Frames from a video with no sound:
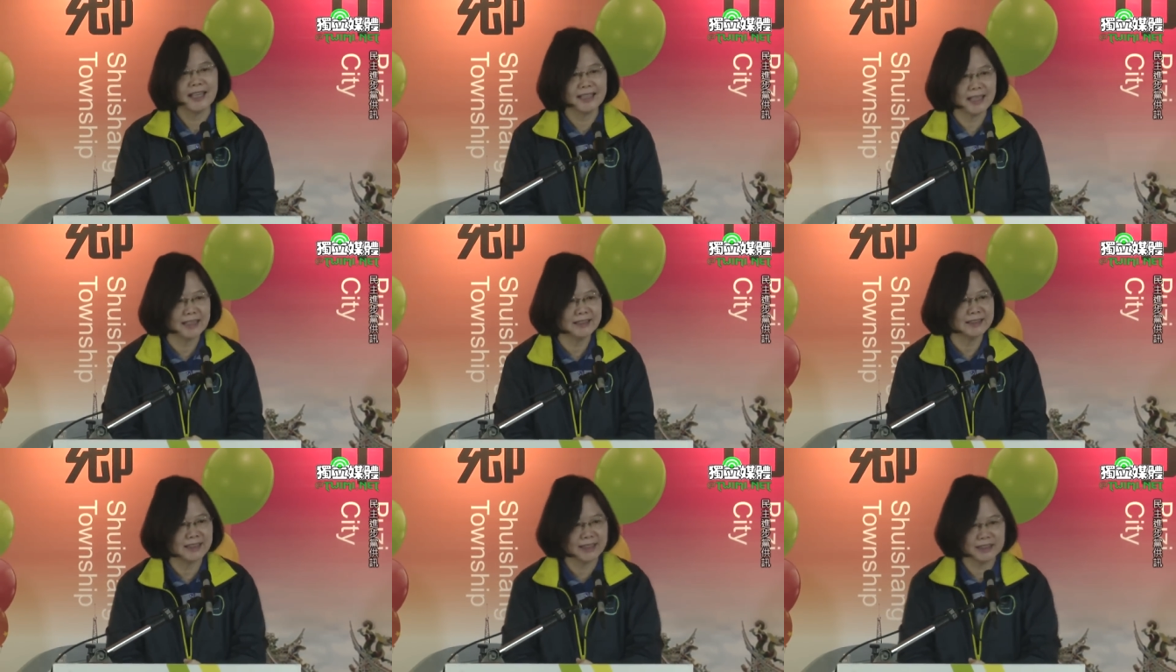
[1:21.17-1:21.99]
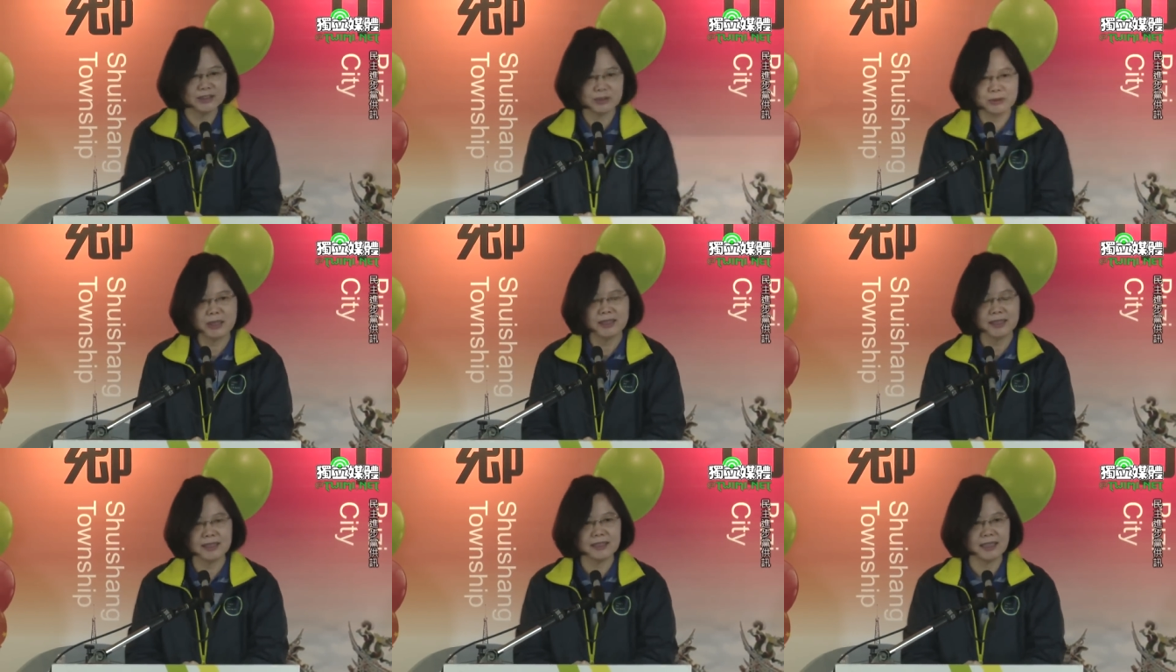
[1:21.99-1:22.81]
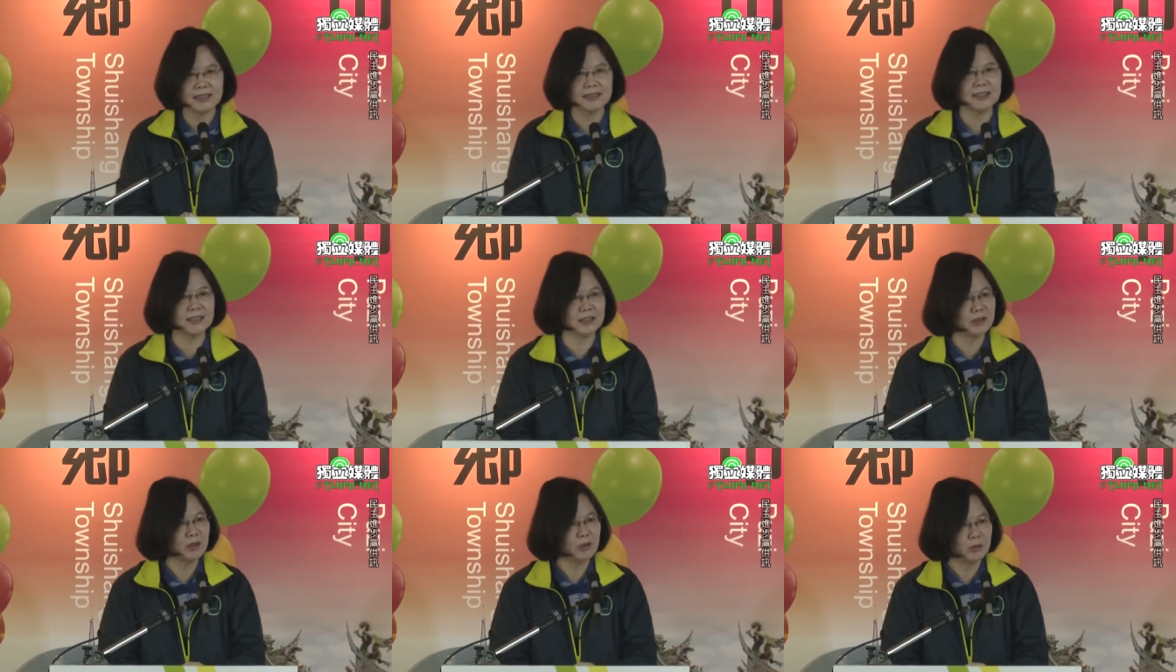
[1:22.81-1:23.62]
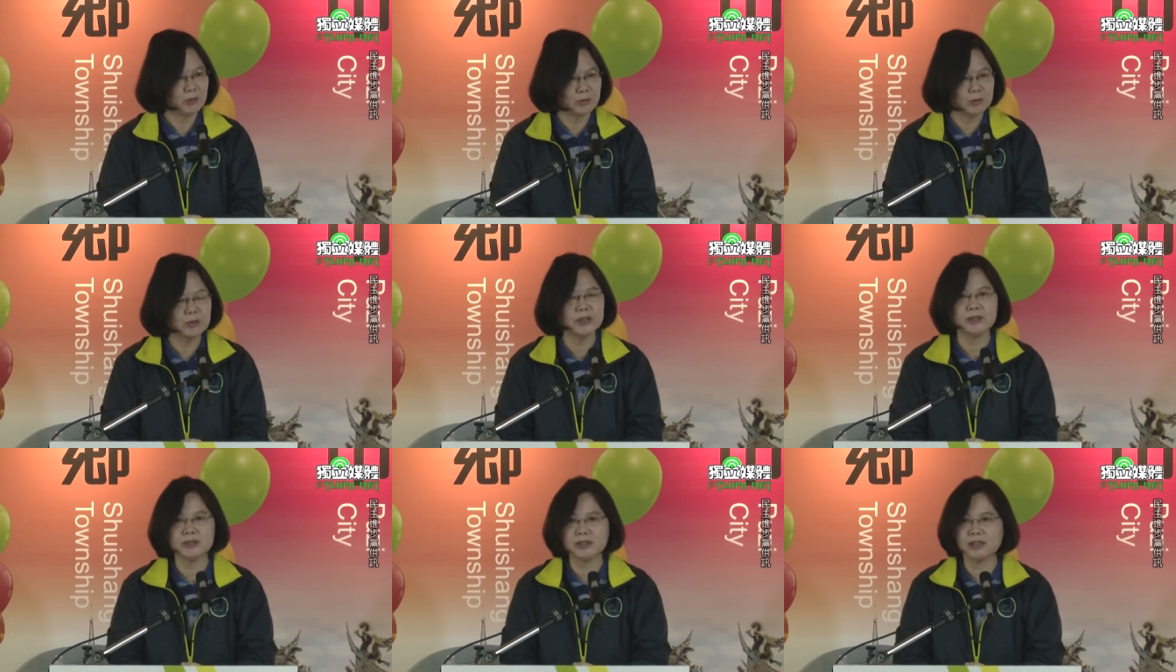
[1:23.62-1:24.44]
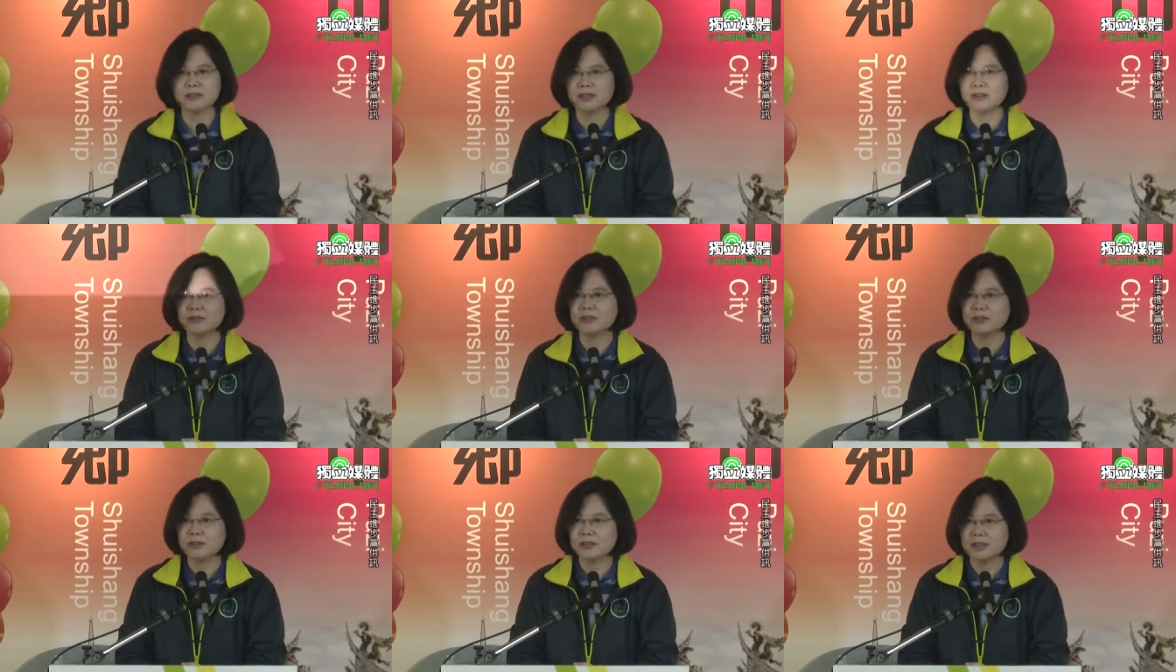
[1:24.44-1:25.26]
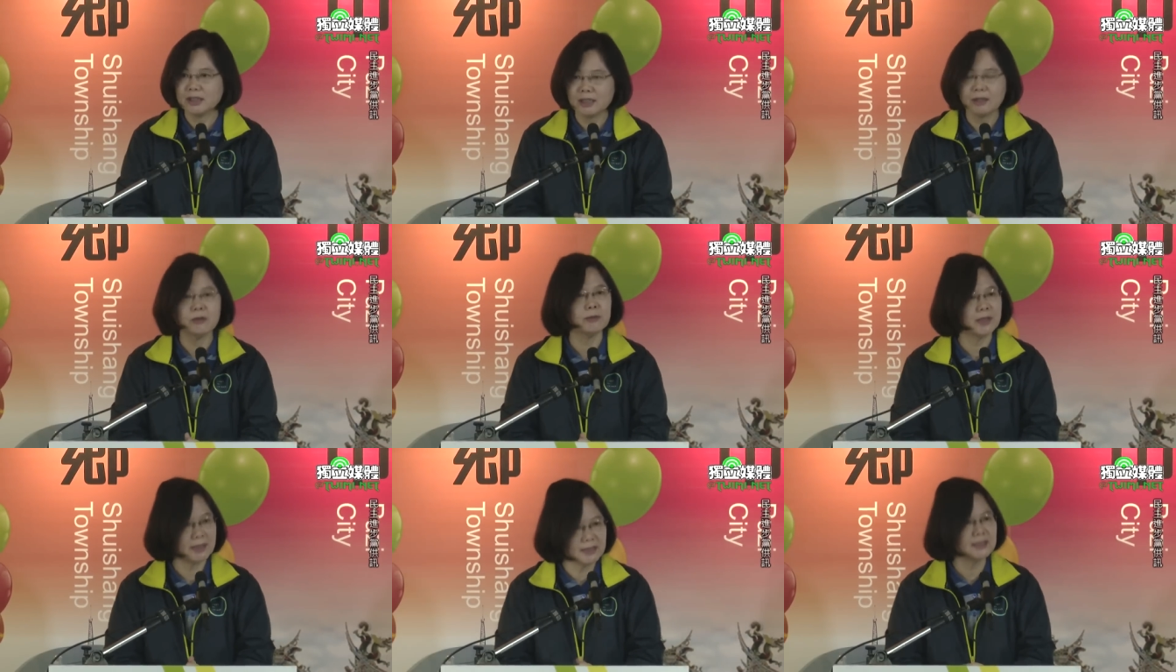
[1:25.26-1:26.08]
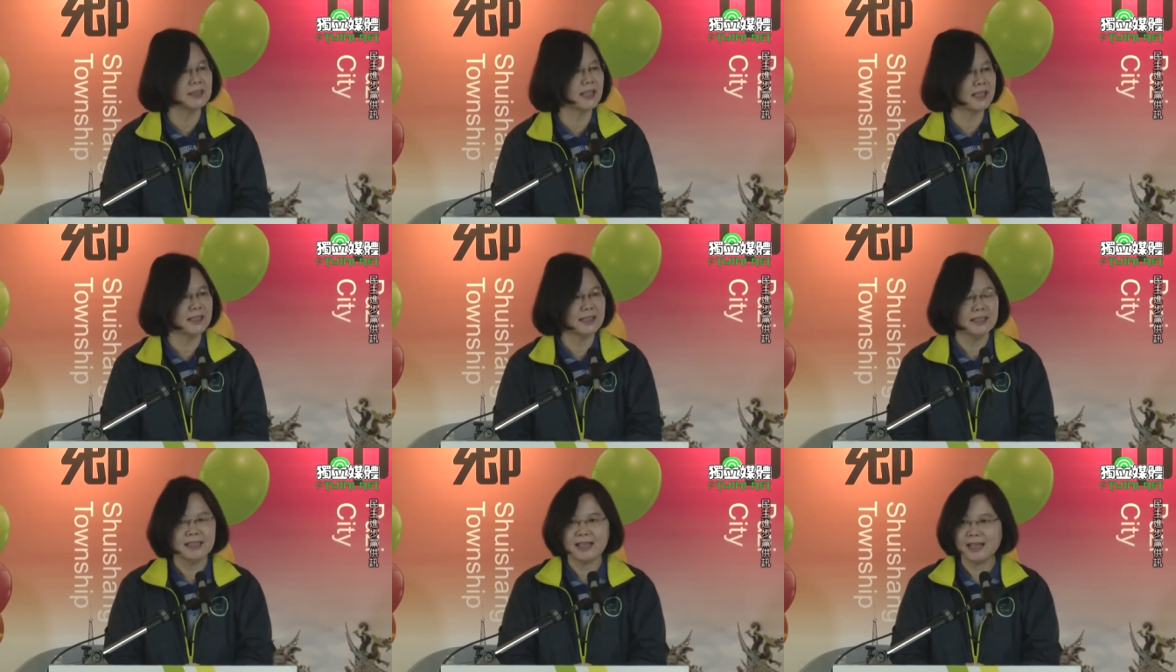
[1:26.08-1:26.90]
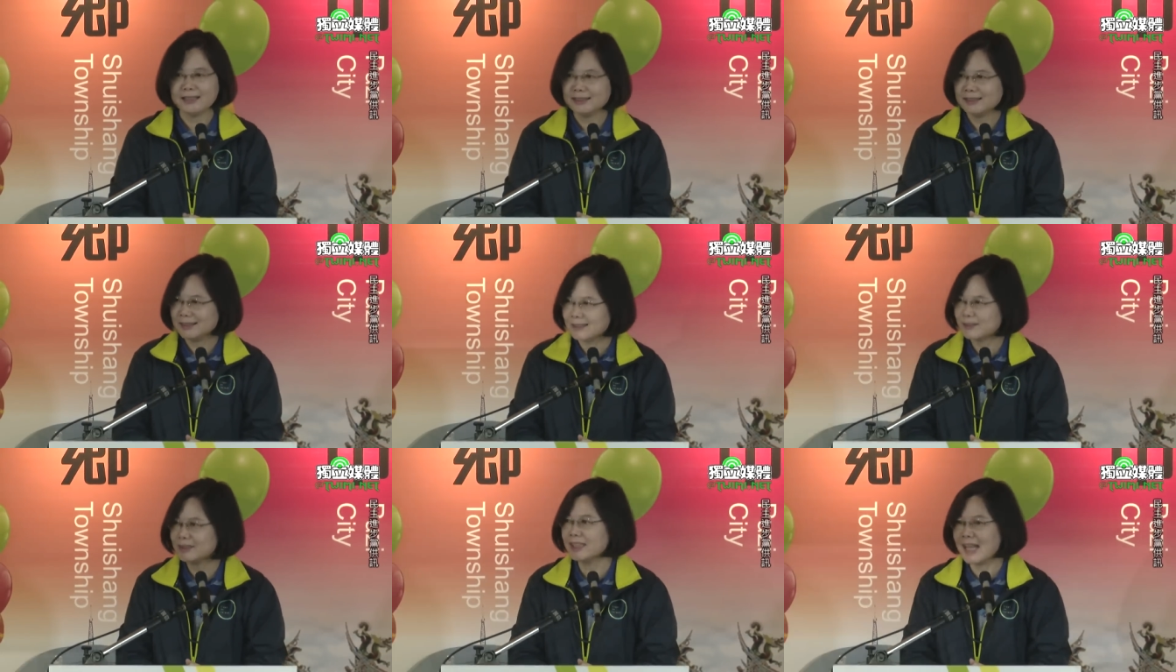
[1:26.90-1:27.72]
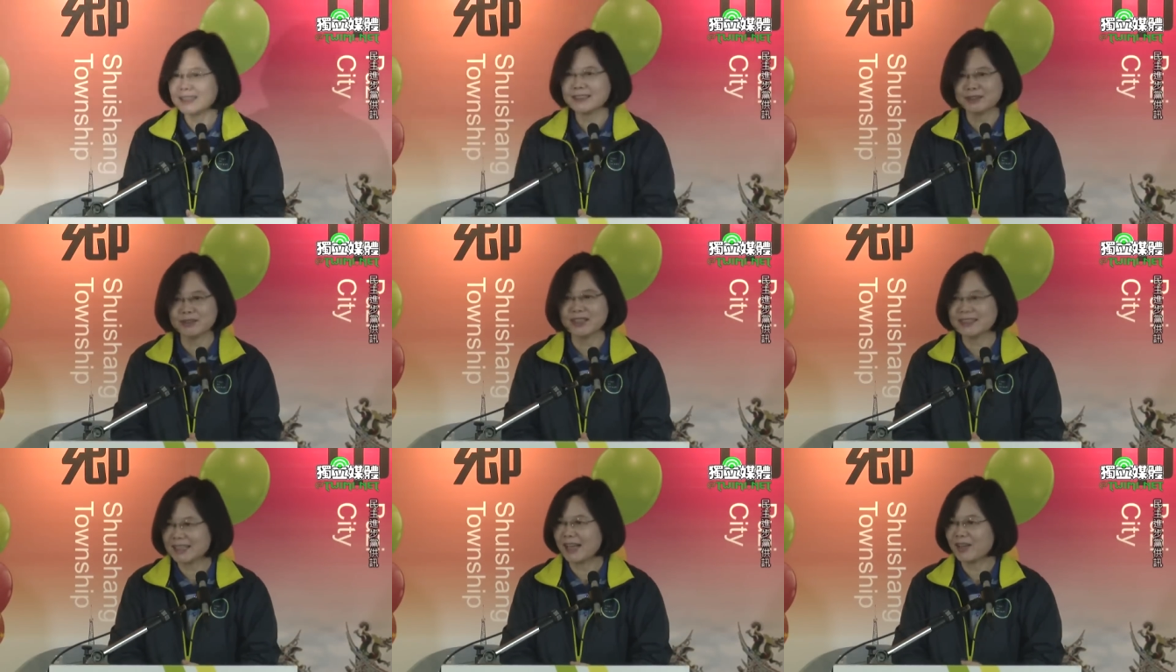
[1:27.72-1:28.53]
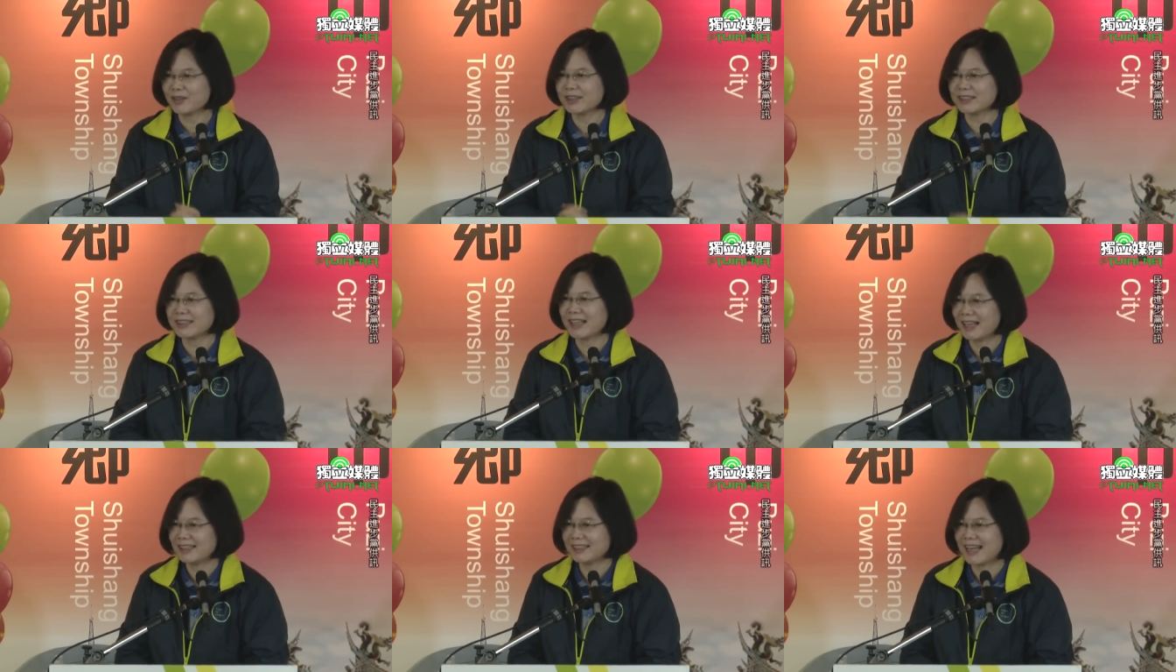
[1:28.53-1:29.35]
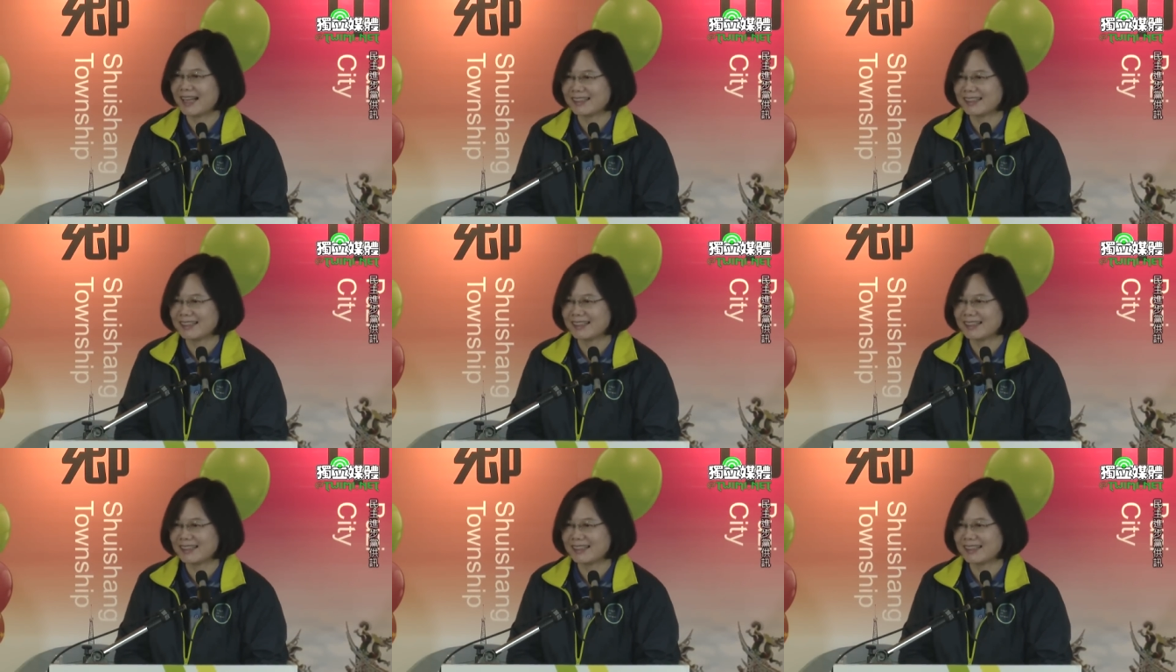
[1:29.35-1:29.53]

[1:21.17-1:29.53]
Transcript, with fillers: 啊咱今日就欢喜的，咱的吴坤玉教授来跟我们一起来，啊落车的时阵，甲知阿讲伊是嘉义人，